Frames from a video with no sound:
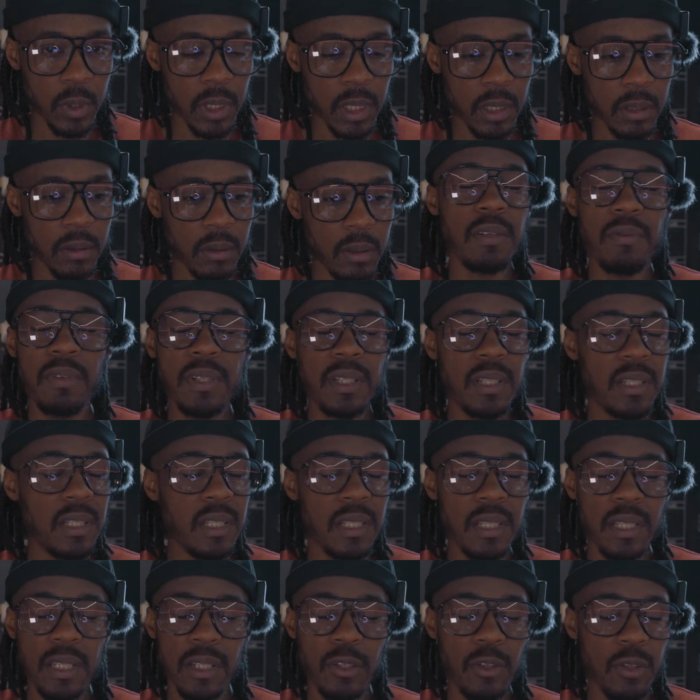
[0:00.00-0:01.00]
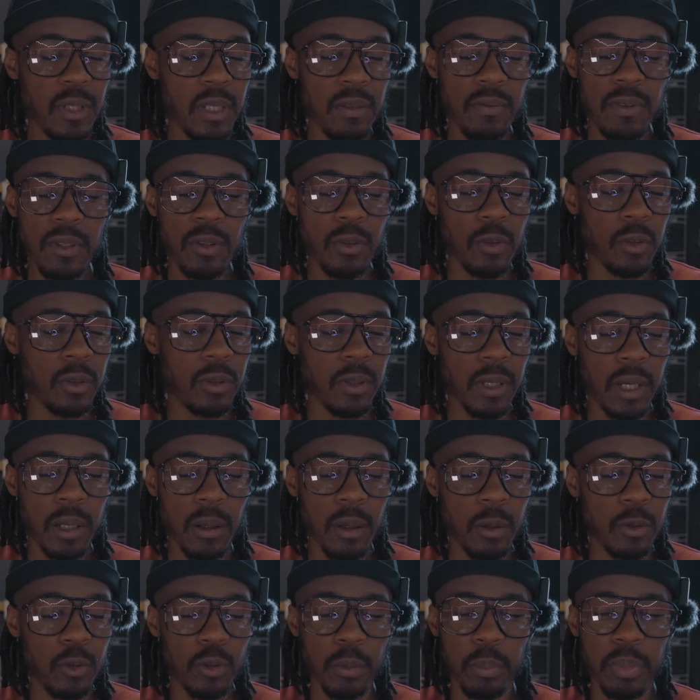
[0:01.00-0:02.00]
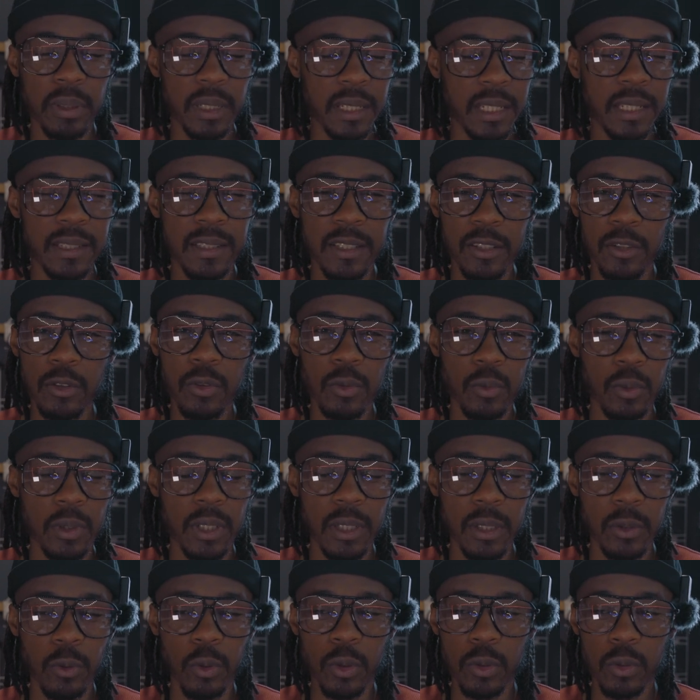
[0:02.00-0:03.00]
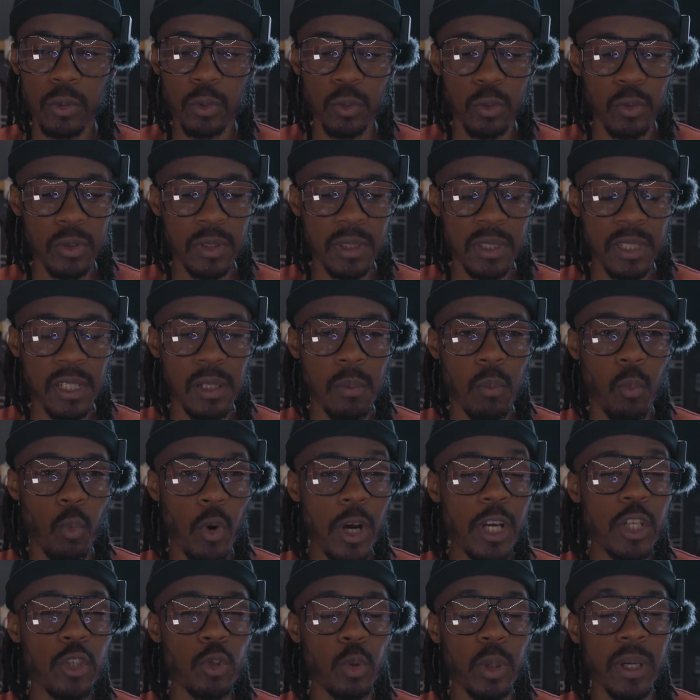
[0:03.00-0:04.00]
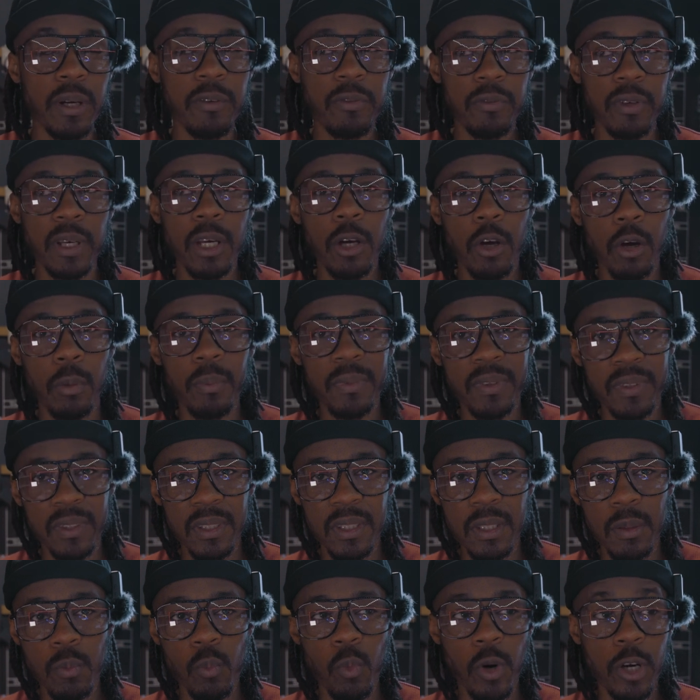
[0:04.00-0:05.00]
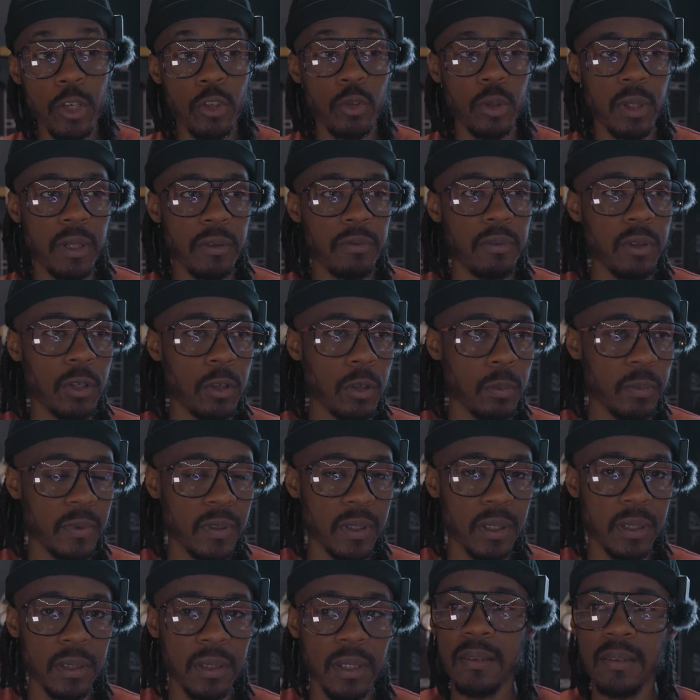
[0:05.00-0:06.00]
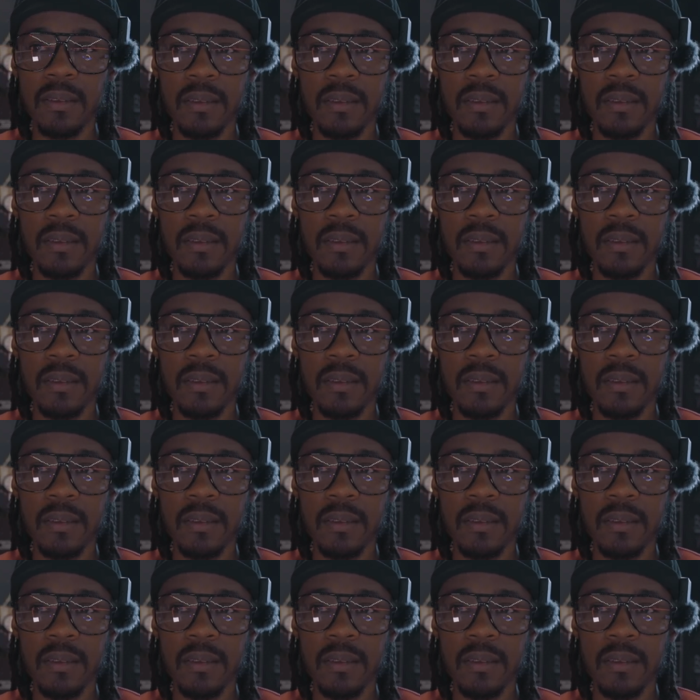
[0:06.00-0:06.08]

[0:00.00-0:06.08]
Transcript: Ok Évite les, évite de te prendre la tête sur les retours du style moi j'aurais fait comme si, moi j'aurais fait comme ça.